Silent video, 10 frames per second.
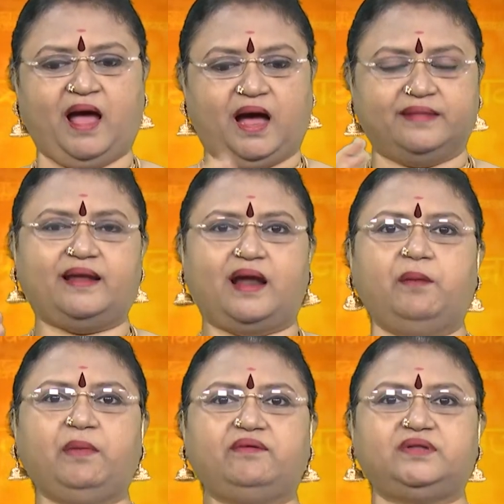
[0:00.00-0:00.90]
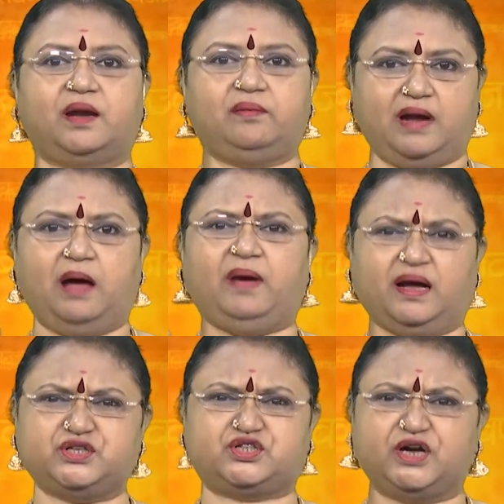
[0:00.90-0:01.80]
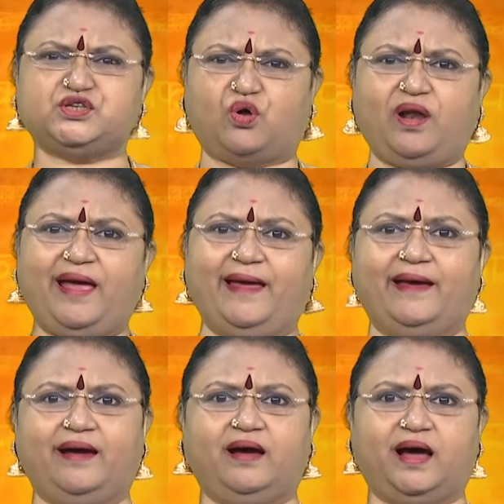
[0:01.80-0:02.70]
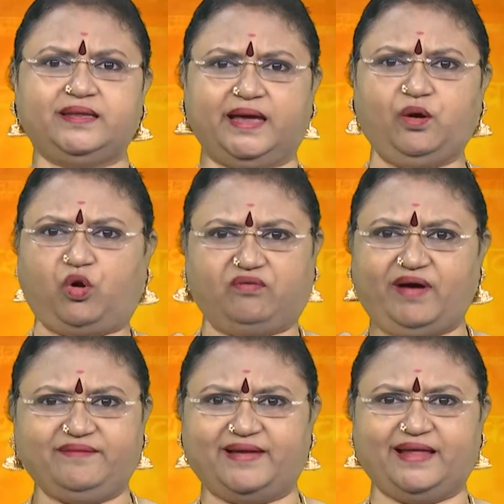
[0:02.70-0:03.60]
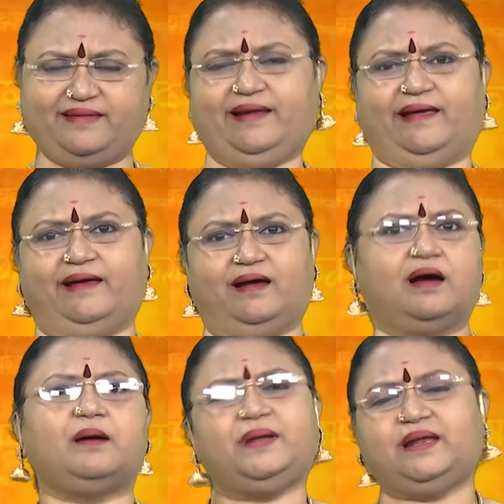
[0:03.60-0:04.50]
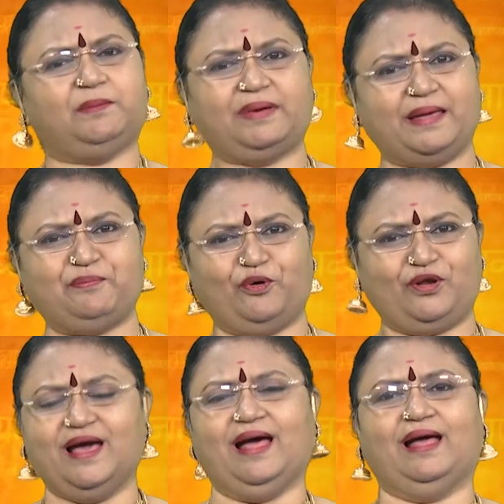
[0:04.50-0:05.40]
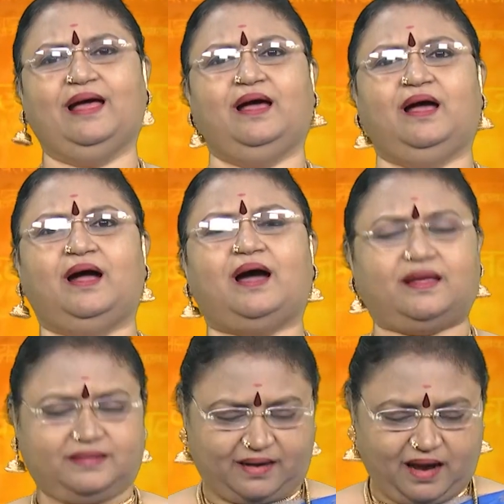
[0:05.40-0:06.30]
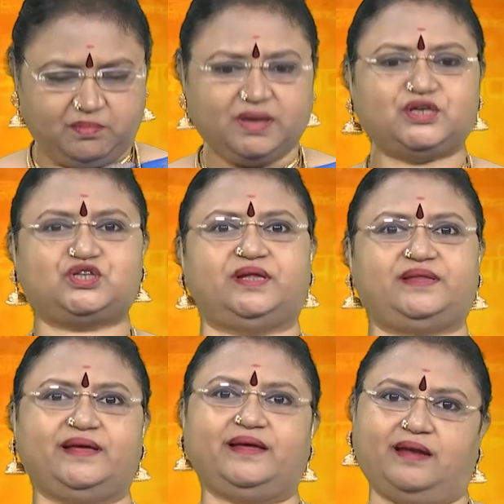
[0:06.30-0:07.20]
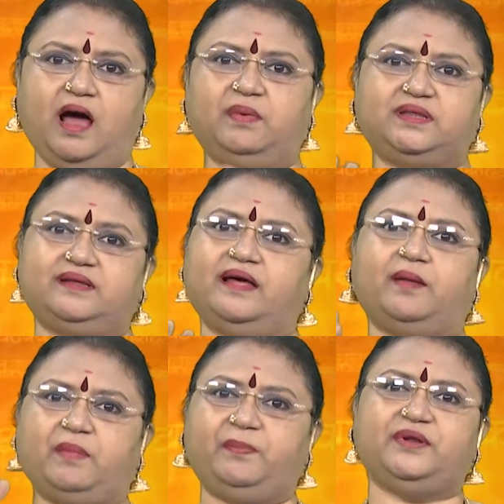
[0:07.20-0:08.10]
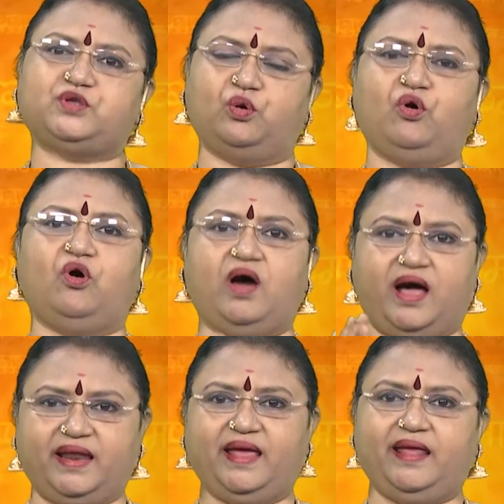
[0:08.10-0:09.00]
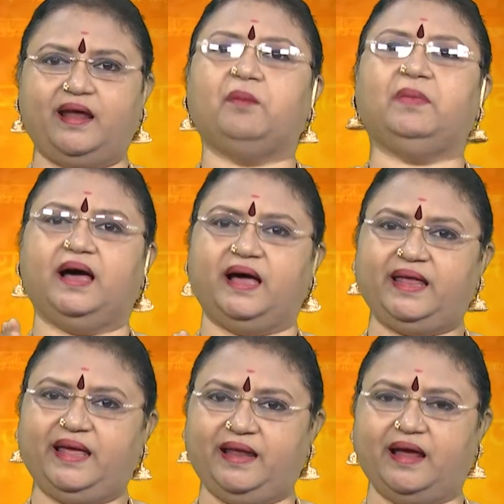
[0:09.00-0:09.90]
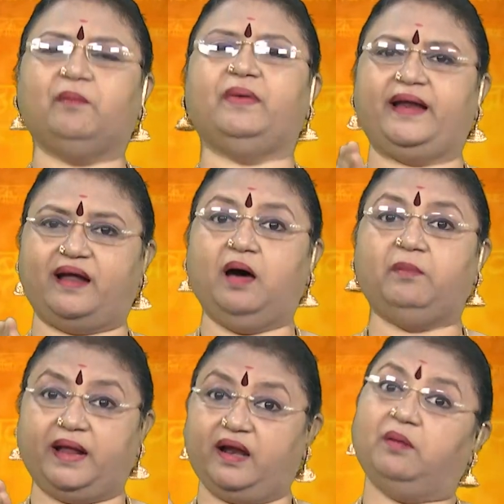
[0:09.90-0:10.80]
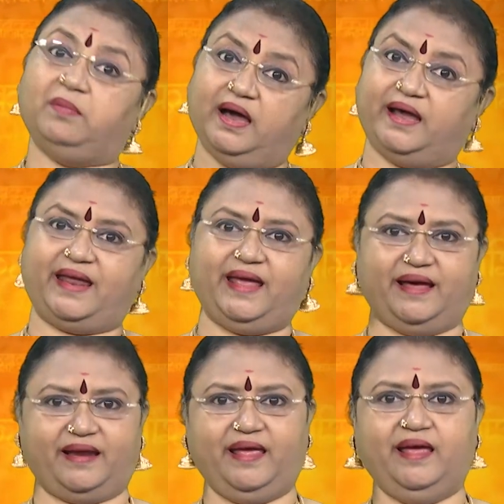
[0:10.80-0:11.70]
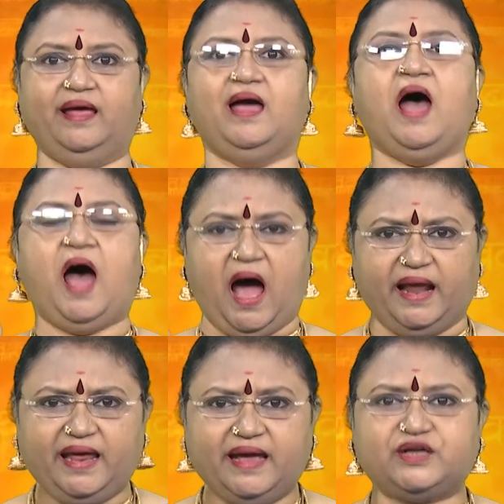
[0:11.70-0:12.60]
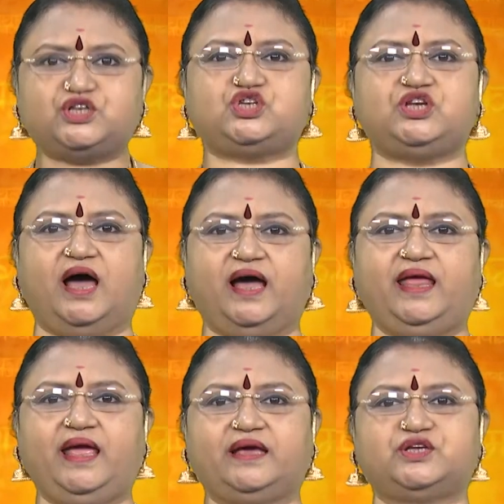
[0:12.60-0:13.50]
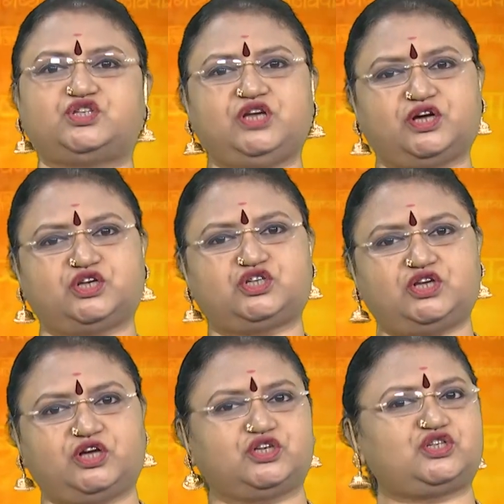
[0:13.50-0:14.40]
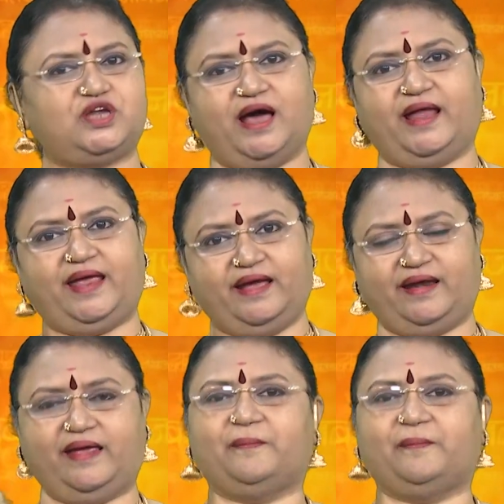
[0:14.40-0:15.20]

அந்த ராமாவதாரம் ராமா கிருஷ்ணன்னு சொல்ல அதுக்கு என்ன உனக்கு வாய் வராதானே அப்படின்னு நம்ம கேட்போம் இல்லையா அந்த ராமகிருஷ்ணத்தை நாமத்தை தான் நம்ம எப்படி சொல்லுவோம் ஹரே ராம ஹரே ராம ராம ராம ஹரே ஹரே ஹரே கிருஷ்ண ஹரே கிருஷ்ண கிருஷ்ண கிருஷ்ண ஹரே ஹரே